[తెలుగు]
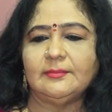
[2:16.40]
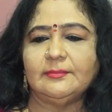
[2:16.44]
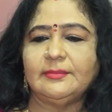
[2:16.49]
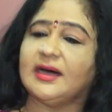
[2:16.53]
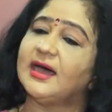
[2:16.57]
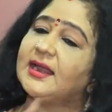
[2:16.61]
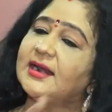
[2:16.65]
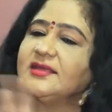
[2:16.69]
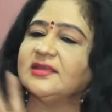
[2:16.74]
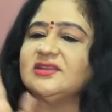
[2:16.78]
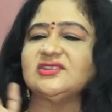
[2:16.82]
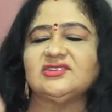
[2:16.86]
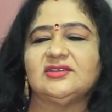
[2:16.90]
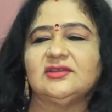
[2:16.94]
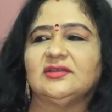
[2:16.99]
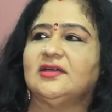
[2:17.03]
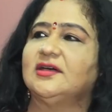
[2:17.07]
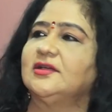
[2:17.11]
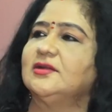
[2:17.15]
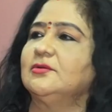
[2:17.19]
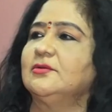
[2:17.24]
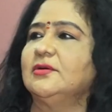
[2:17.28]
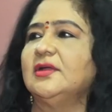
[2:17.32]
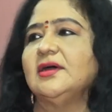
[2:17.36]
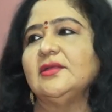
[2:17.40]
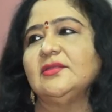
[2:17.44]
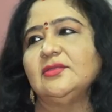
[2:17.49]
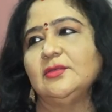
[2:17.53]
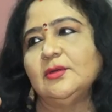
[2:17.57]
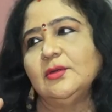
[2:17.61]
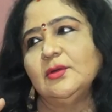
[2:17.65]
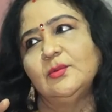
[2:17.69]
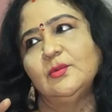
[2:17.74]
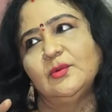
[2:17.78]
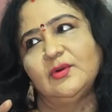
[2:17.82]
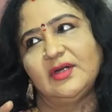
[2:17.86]
బాలకృష్ణ గారు కూడా
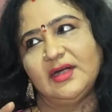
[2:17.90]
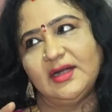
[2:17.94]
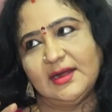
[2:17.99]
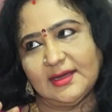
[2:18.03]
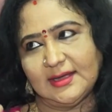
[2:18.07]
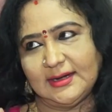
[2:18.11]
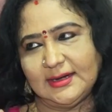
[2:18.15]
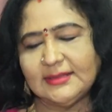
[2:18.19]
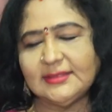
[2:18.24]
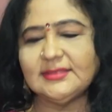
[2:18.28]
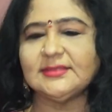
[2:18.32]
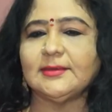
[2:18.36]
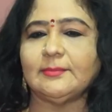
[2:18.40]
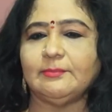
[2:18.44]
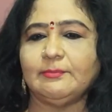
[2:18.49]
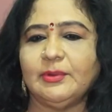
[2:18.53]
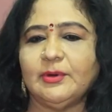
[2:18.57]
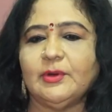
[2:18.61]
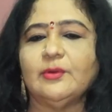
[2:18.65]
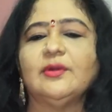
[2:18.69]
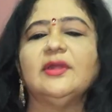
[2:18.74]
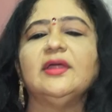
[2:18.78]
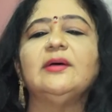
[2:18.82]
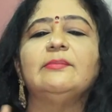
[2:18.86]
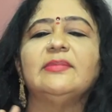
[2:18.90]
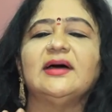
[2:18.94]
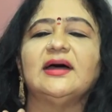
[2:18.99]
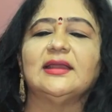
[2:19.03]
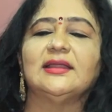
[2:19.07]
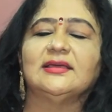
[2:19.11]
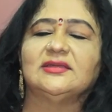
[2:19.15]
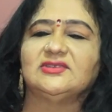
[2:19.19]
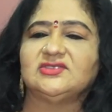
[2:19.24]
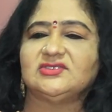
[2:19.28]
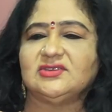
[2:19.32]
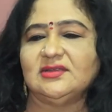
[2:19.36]
అందులో ఉండాలి తప్పకుండా
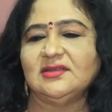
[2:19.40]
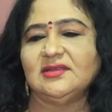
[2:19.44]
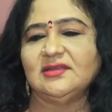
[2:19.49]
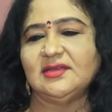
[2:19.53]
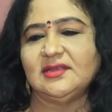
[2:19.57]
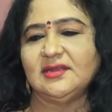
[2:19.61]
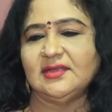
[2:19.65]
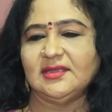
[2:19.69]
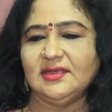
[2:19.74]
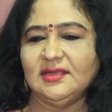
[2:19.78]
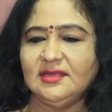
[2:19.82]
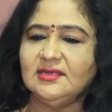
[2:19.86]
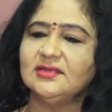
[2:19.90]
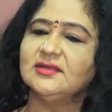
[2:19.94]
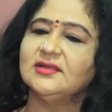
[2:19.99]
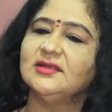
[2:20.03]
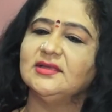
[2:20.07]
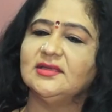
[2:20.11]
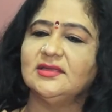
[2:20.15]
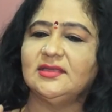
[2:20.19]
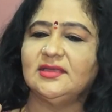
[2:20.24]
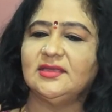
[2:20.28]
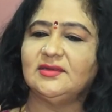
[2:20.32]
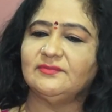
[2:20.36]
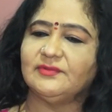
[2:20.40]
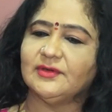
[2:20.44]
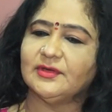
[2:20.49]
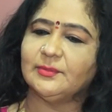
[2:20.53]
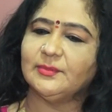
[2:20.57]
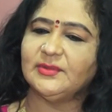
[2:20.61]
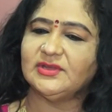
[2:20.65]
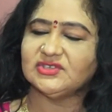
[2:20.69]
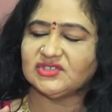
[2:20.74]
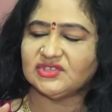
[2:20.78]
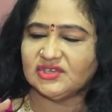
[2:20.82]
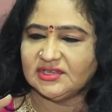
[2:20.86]
బాలకృష్ణ గారికి
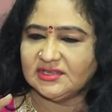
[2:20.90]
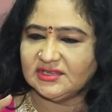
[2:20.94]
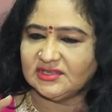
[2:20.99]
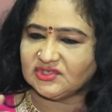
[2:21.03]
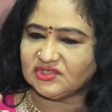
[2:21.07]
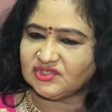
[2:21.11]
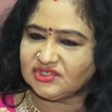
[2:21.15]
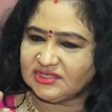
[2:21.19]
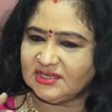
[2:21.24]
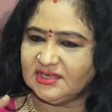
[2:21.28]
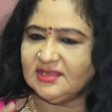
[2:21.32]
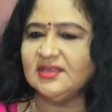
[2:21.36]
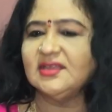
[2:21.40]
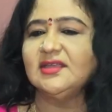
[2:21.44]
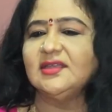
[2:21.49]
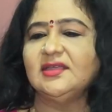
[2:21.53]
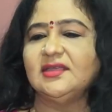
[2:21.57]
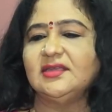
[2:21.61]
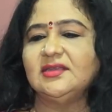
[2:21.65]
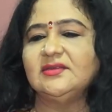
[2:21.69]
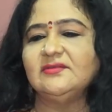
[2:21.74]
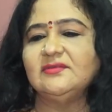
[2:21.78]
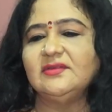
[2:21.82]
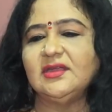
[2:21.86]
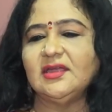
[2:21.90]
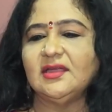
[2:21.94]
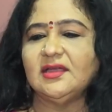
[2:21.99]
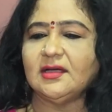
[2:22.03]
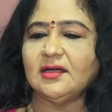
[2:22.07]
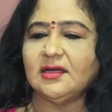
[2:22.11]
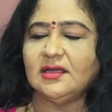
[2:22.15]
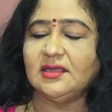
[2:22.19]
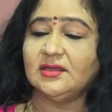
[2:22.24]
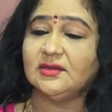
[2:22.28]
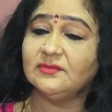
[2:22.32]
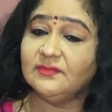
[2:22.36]
ఇన్ఫర్మేషన్ ఇచ్చి ఇన్వి
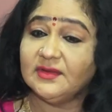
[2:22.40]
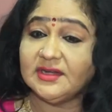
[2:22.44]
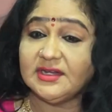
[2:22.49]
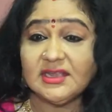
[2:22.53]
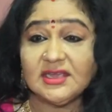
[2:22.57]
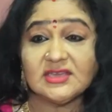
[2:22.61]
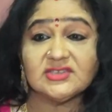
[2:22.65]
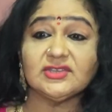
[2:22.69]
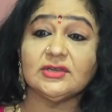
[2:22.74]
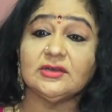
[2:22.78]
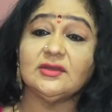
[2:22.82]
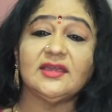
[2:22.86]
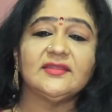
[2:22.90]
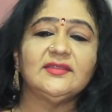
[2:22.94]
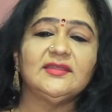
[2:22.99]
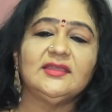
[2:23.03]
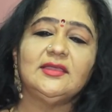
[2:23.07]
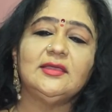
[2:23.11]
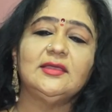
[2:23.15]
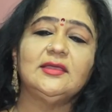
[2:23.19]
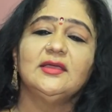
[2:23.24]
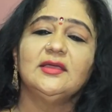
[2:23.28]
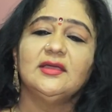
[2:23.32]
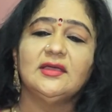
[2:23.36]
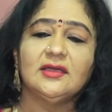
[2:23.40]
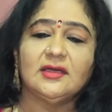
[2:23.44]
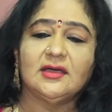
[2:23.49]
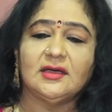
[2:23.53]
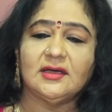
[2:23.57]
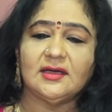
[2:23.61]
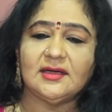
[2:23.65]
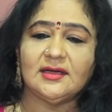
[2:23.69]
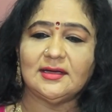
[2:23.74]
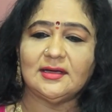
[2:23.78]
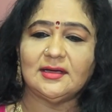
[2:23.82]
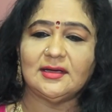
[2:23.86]
ఇన్విటేషన్ అది
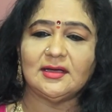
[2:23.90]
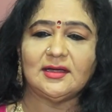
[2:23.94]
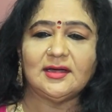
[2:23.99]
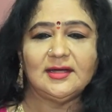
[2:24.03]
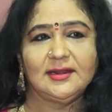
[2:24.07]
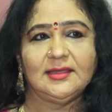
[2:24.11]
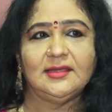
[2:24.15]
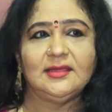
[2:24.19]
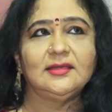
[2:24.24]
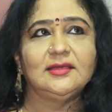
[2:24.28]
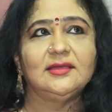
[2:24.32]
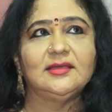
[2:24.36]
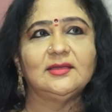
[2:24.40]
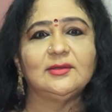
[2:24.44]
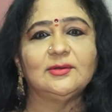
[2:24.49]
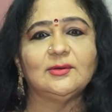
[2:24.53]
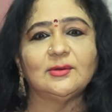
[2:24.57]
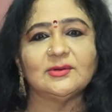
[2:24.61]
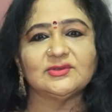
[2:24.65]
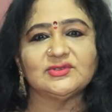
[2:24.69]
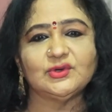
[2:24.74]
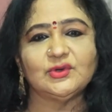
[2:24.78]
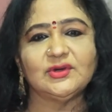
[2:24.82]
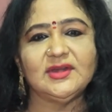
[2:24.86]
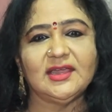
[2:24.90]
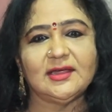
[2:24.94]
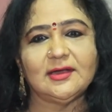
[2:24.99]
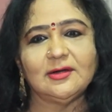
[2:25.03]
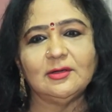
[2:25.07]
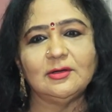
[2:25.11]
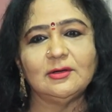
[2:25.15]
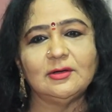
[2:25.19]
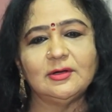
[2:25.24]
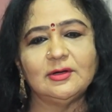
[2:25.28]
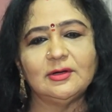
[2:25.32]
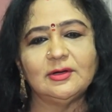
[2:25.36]
అంటే ఇంకొక చోట
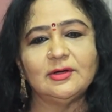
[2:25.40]
ఎక్కడో